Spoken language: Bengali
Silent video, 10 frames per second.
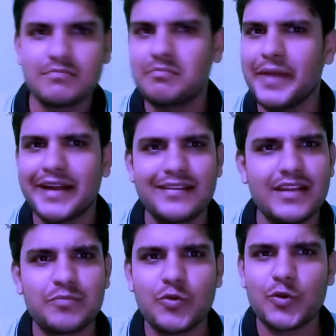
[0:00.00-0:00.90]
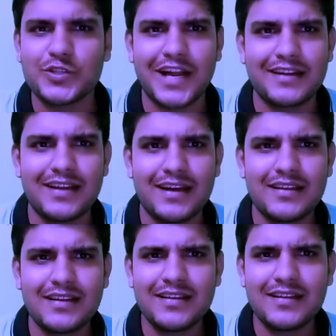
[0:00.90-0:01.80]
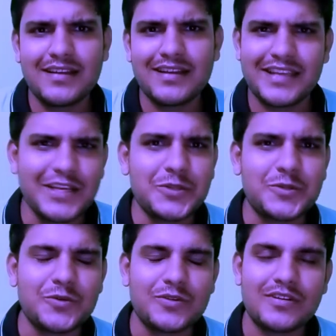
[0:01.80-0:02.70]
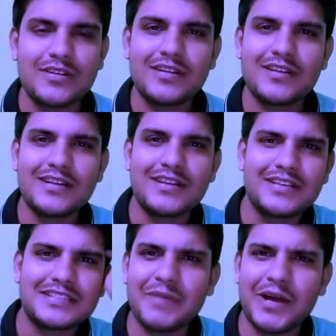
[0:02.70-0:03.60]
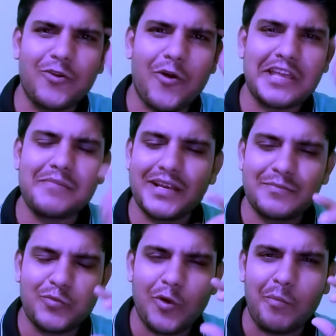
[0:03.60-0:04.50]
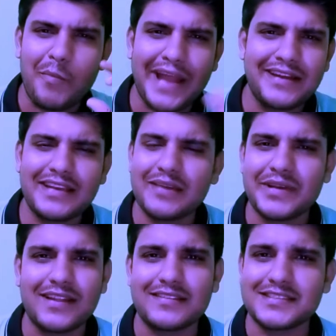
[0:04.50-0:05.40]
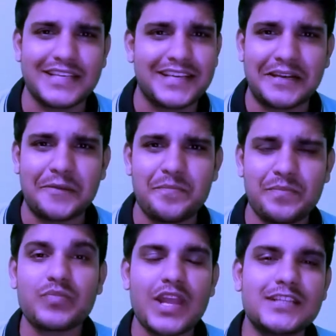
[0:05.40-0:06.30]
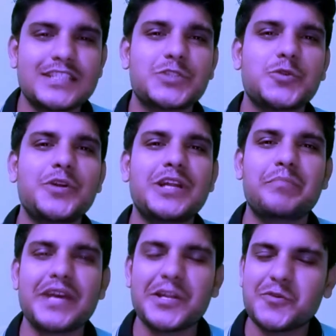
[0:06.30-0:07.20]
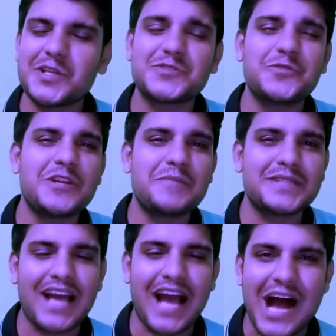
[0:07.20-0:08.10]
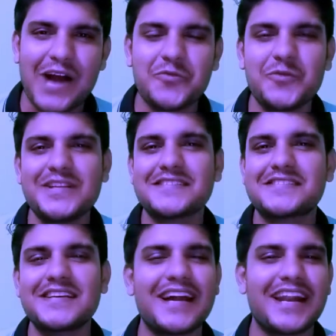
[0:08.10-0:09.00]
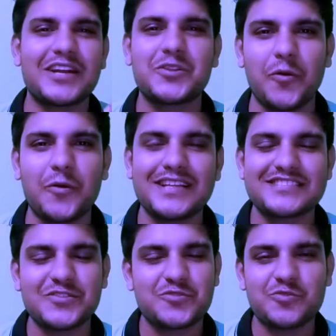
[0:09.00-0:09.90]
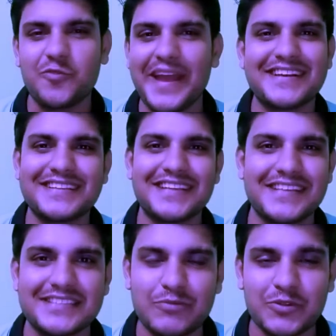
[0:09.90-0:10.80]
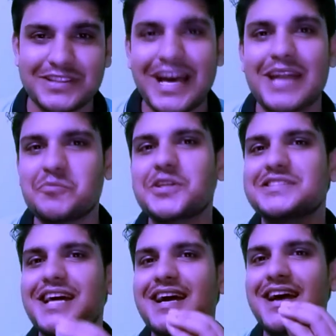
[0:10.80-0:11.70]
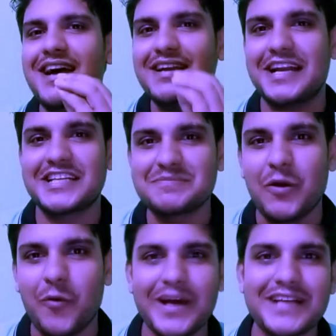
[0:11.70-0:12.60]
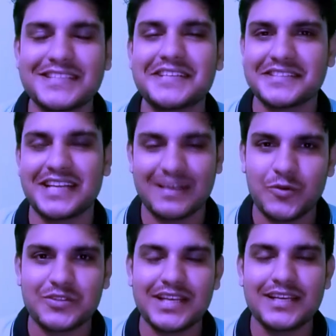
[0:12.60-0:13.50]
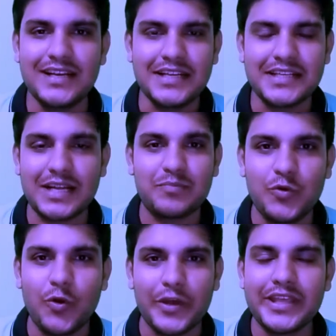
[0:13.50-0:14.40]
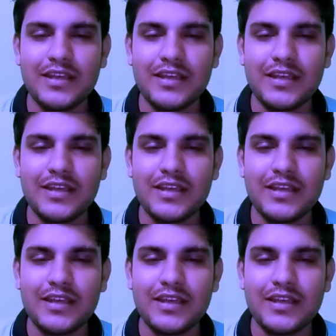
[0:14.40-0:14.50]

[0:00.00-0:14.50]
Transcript: ব্যাটালিয়ান পুরো ঠান্ডা কিন্তু সে ভাই রকি ভাই পুরো মাইন্ড গেম খেলেছে সেইখানে সে ছুরিটা বের করে ছুরির মাথায় আগুন নিয়ে সিগারেট ধরিয়ে যে সোয়াগটা দেখিয়েছে এবং তারপরে যা কারিশ্মা হয়েছে ট্রেজারের মধ্যে সেটা পুরোই